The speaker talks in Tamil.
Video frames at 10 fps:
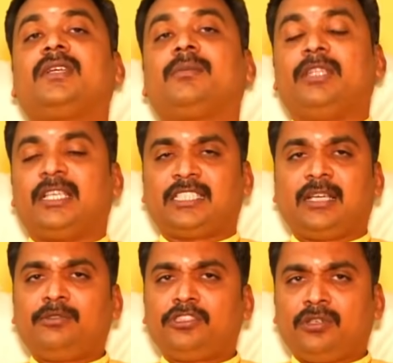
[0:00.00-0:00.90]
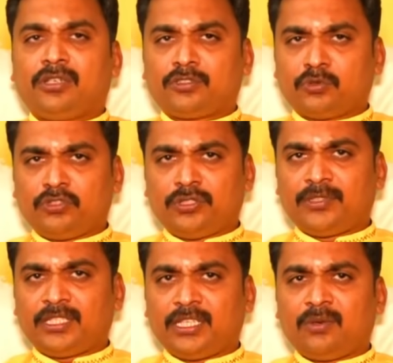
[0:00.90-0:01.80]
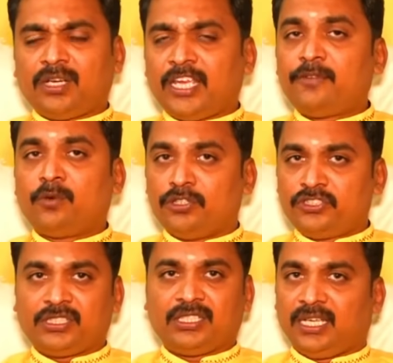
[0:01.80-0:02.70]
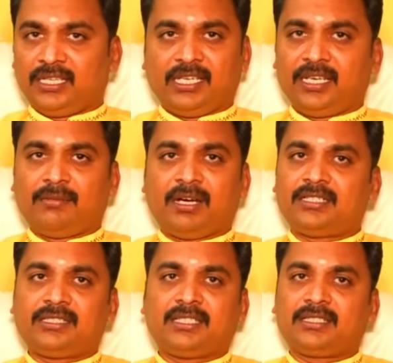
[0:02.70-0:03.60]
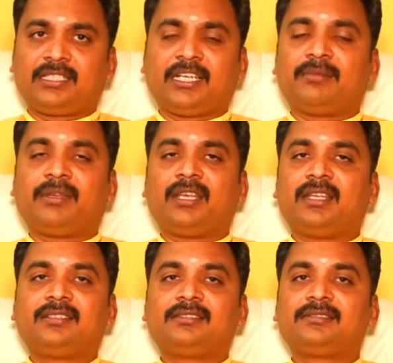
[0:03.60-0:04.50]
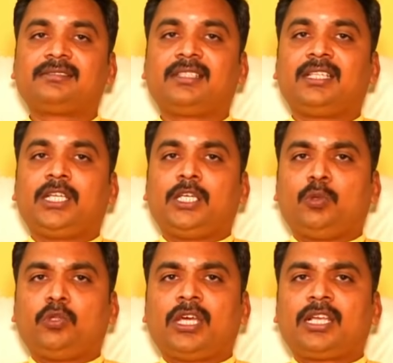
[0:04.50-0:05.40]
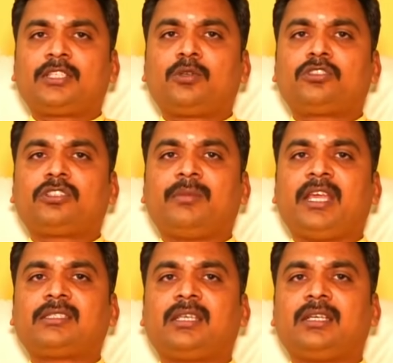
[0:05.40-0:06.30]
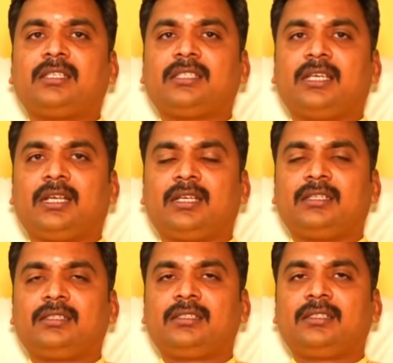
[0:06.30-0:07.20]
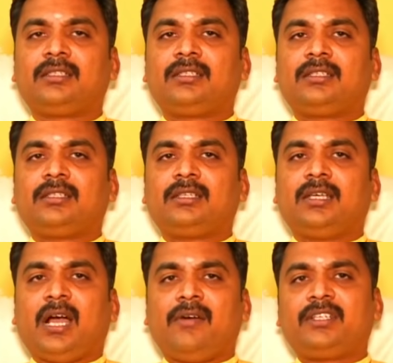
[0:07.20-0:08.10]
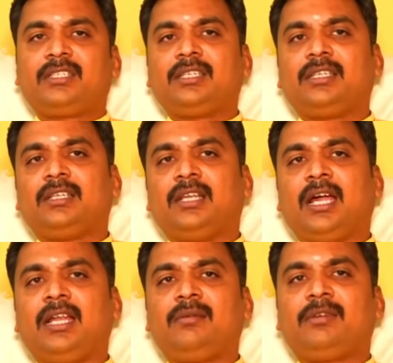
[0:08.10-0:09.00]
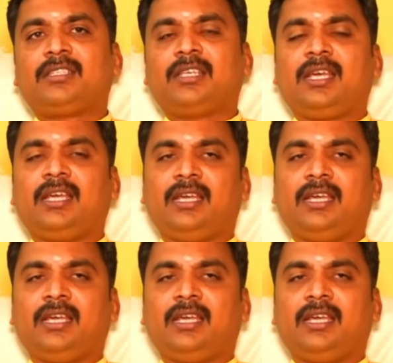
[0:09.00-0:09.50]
அப்போ தசாபுத்தியோட சூட்சமத்தில் தான் உங்கள் லைஃப் ஒளிஞ்சிருக்குங்க அதுலெல்லாம் மாற்றுக்கிறதுக்கு இடமே இல்லை உதாரணத்துக்கு ஒருத்தர் மேசலக்னத்துக்கார் அவருக்கு நாலாம் இடத்துல